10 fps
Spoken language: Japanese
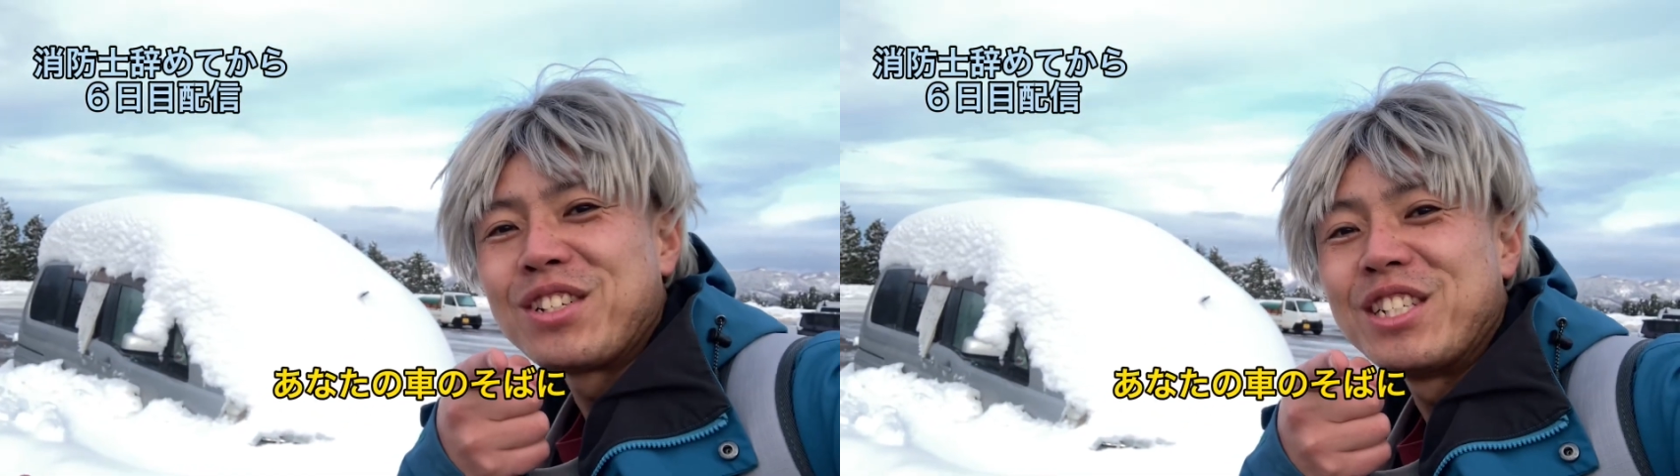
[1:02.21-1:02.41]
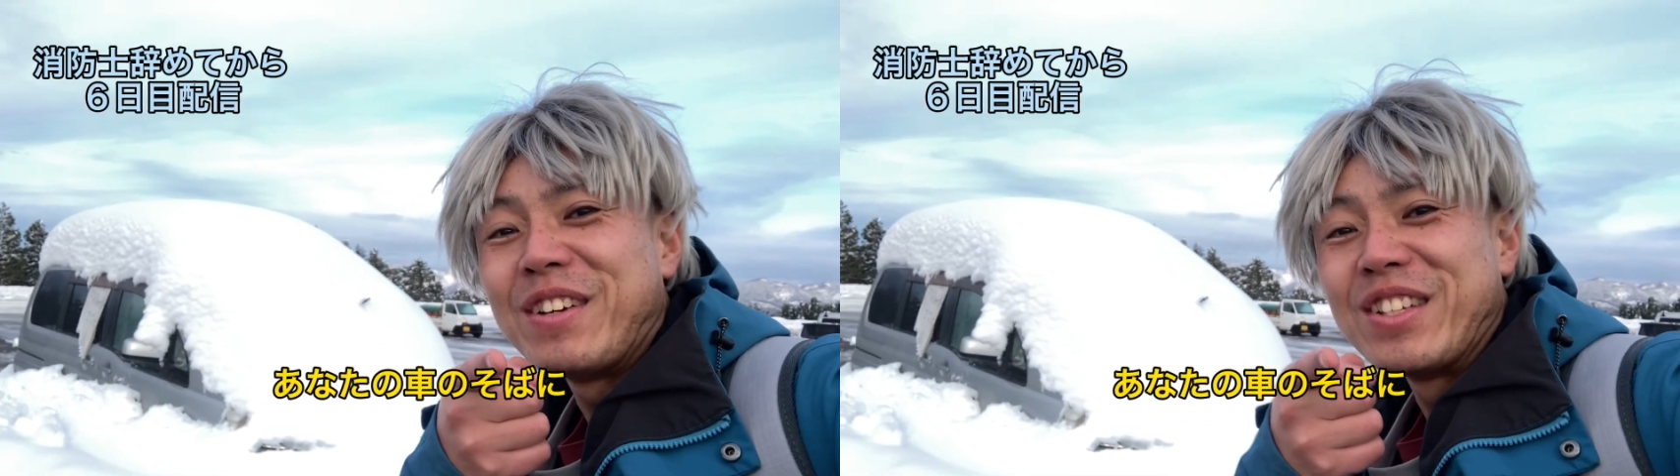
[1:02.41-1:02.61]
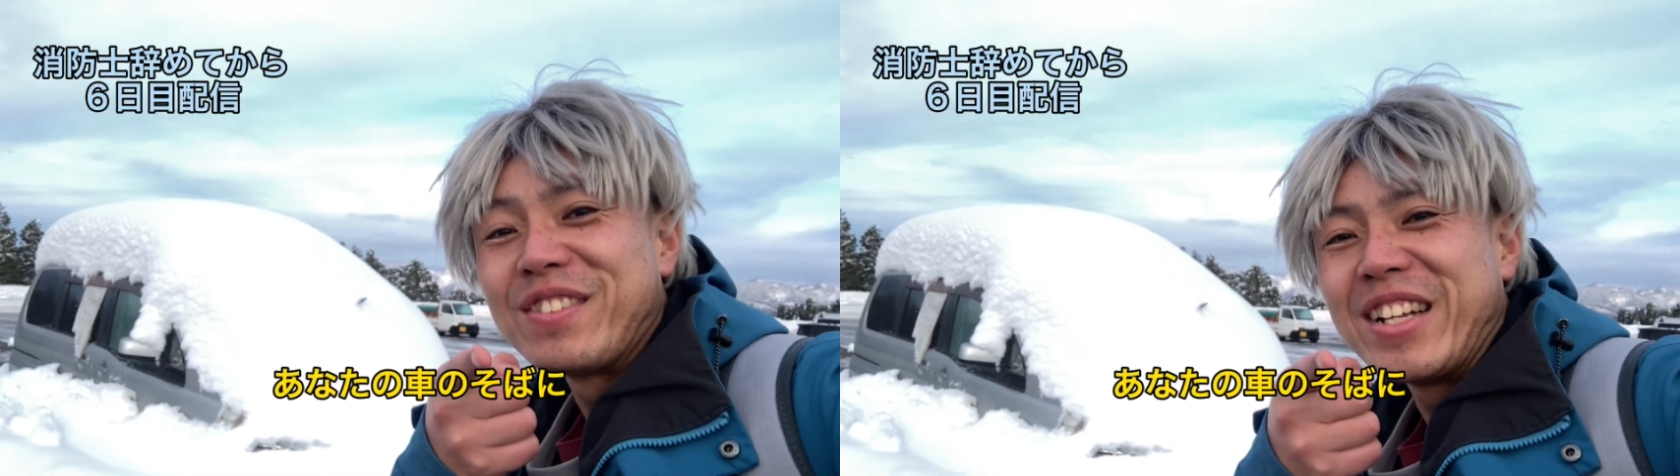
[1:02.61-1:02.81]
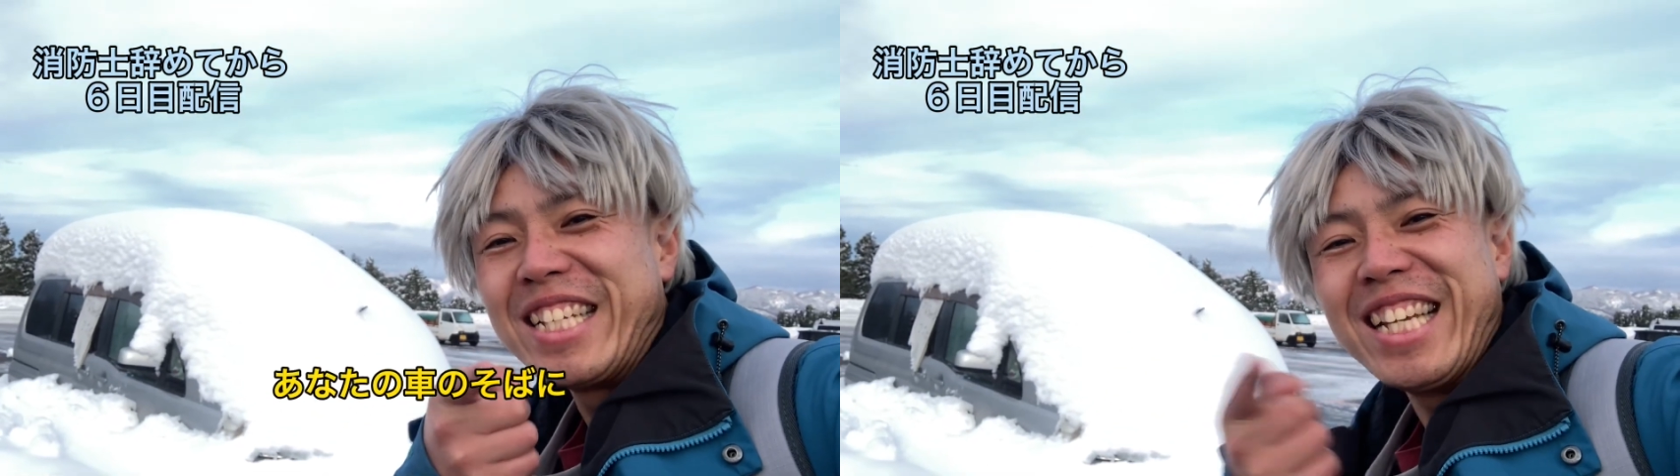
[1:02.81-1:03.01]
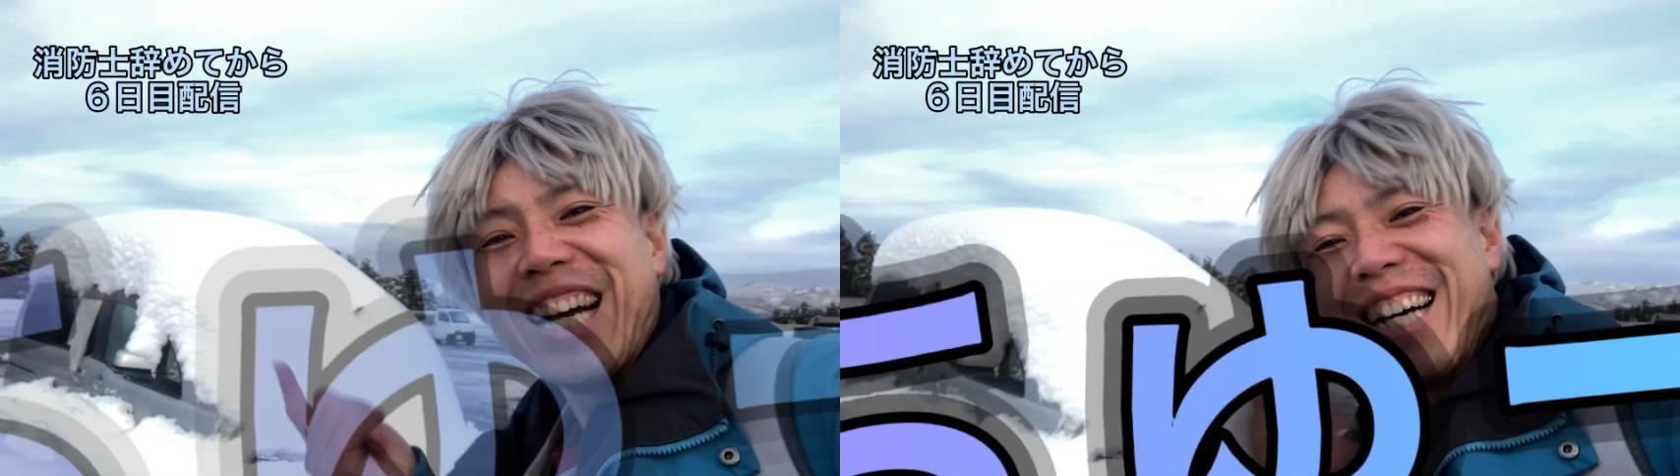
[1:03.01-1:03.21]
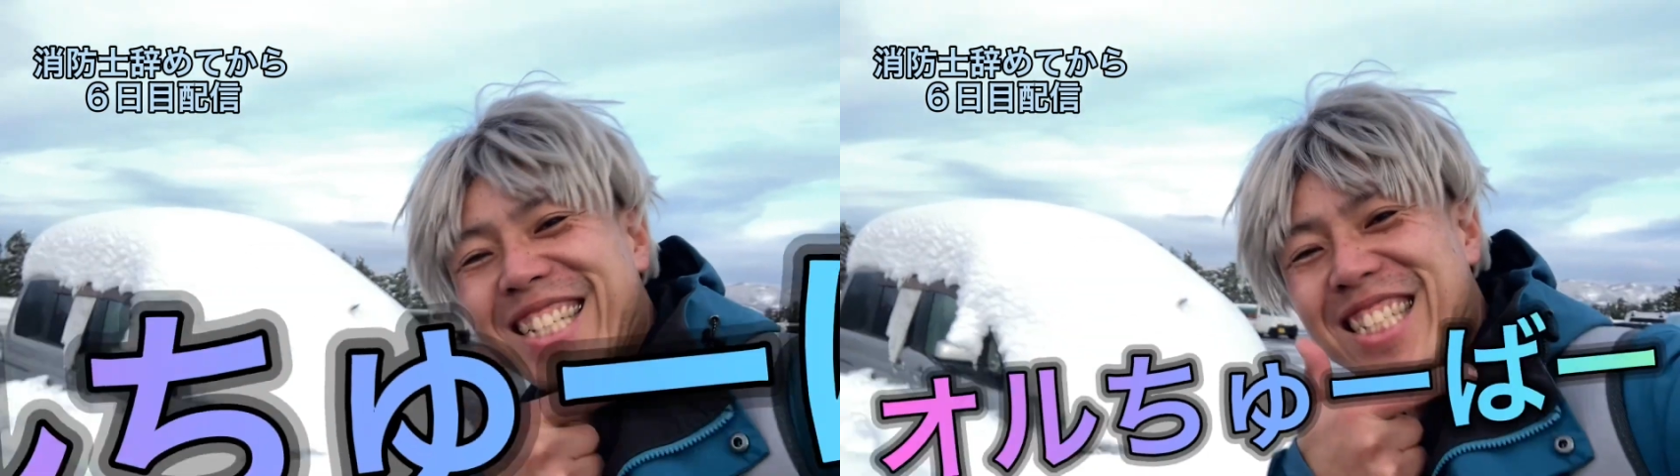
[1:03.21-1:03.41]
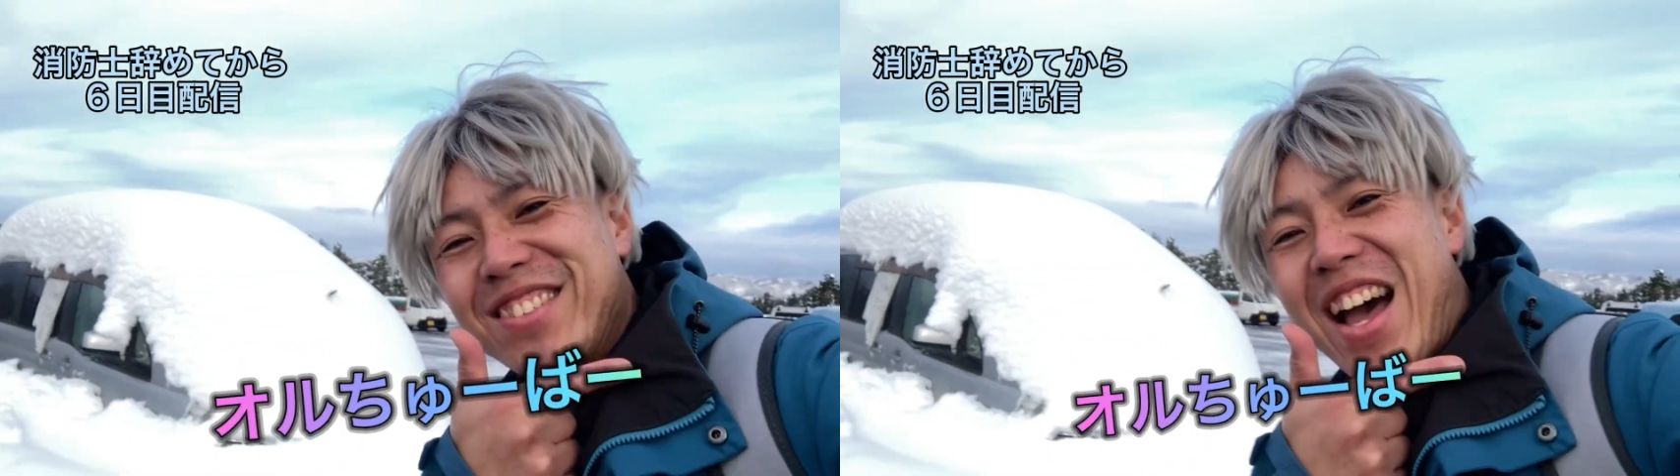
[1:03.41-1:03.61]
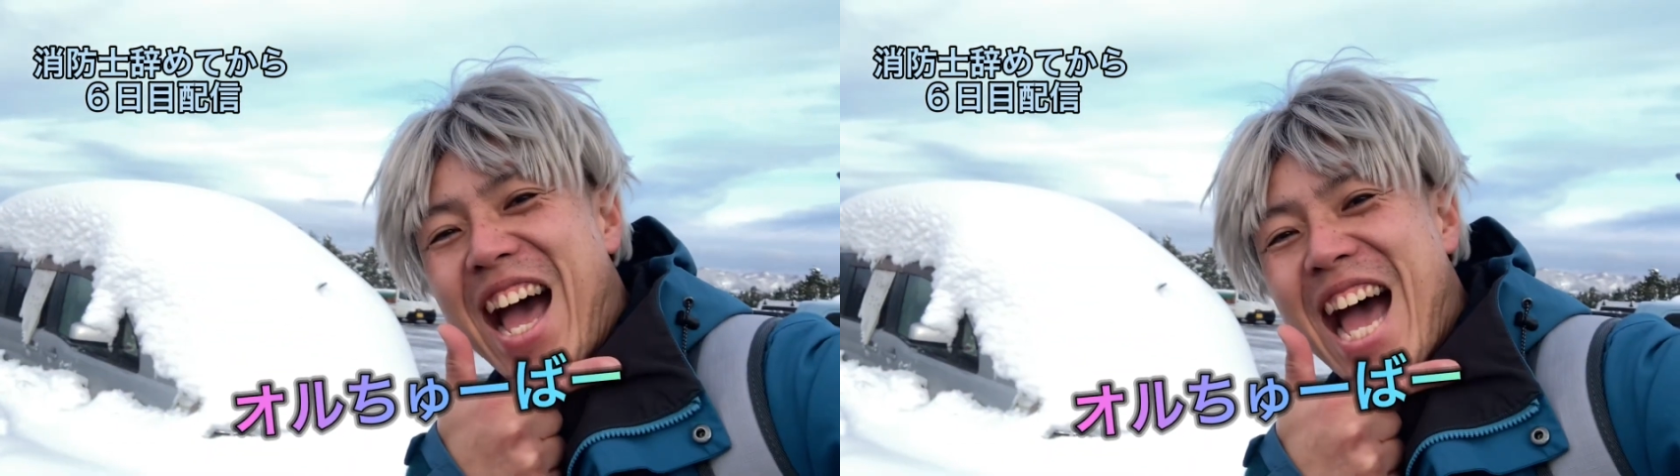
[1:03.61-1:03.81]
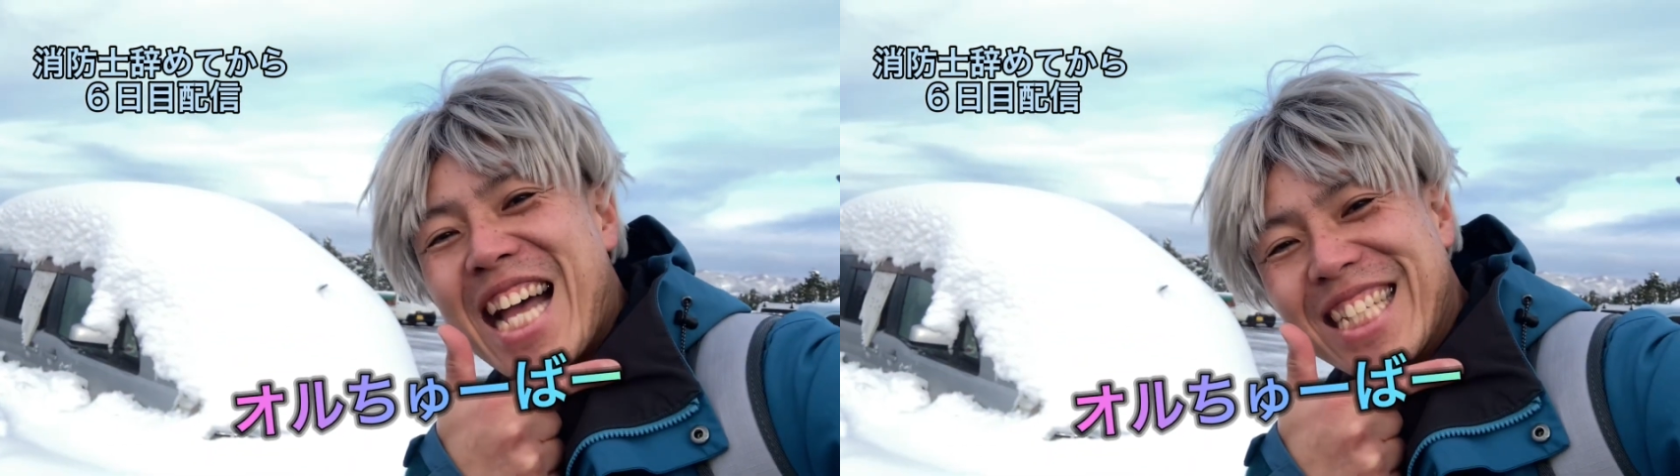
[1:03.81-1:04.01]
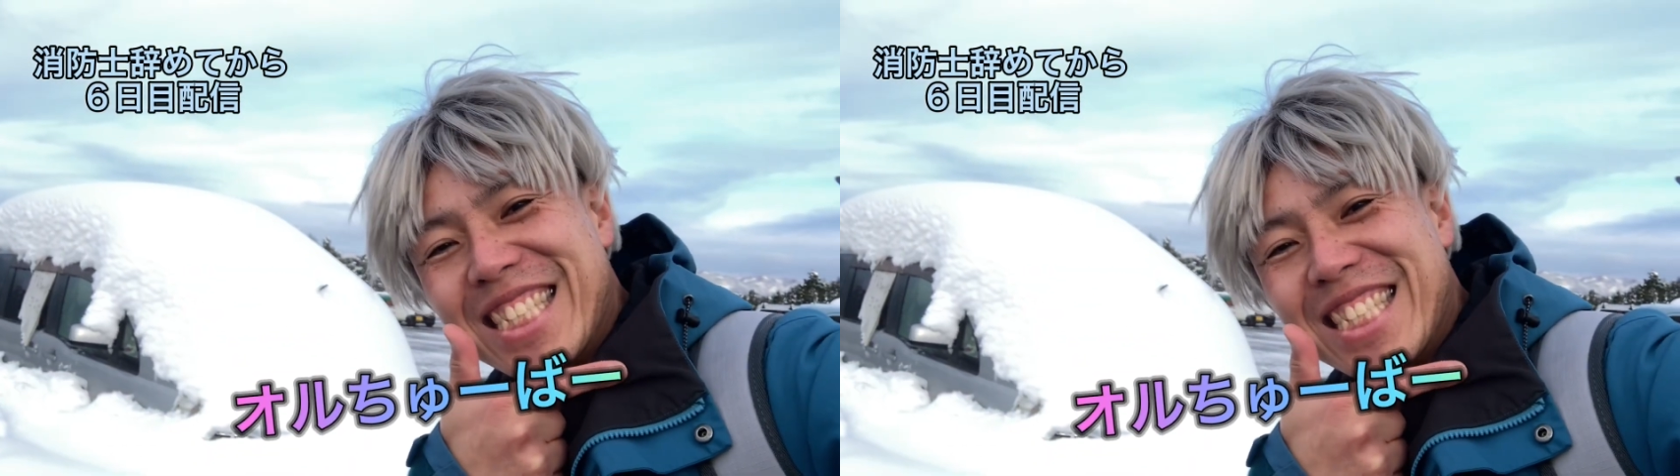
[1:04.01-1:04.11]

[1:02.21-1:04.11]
車のそばに、あチューバー。